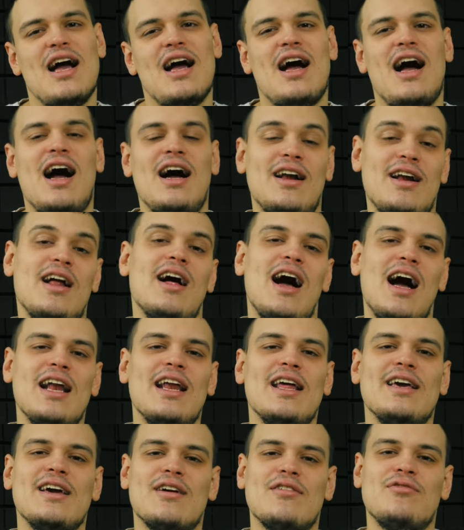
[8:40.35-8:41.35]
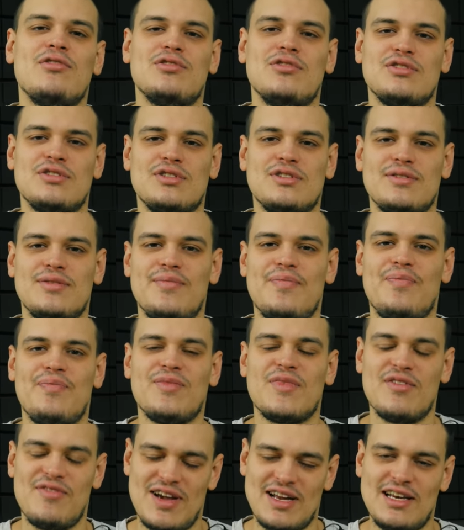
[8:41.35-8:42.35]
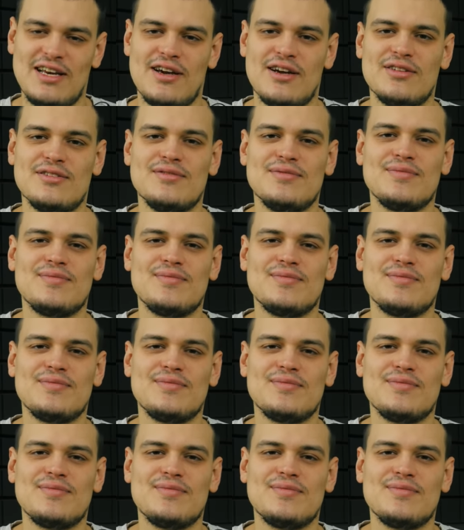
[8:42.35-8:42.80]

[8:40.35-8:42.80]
an alle Ihre Fotos ähm, verlieren.